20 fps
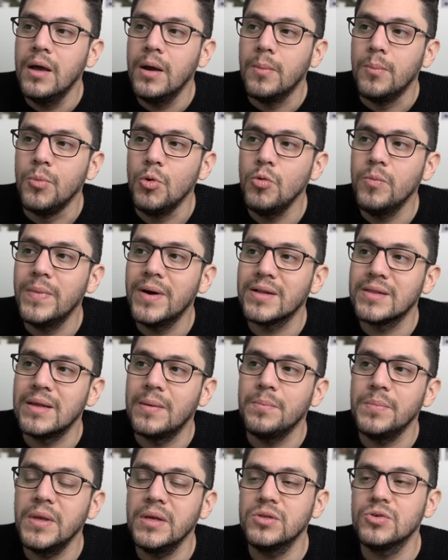Bloomberg
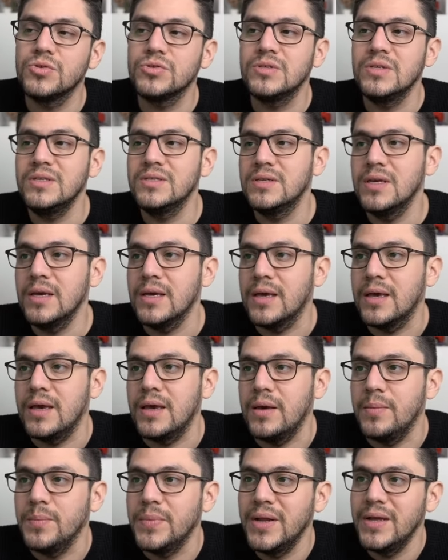también nos dice
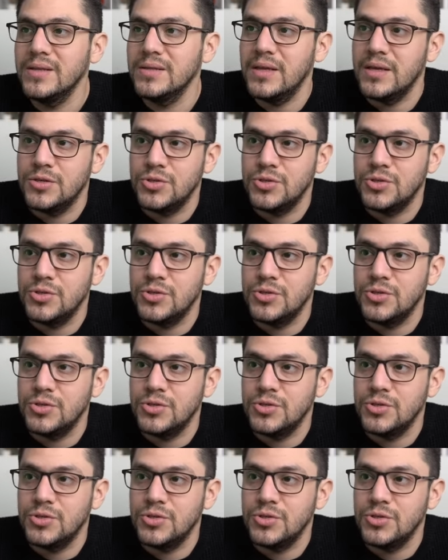que Brent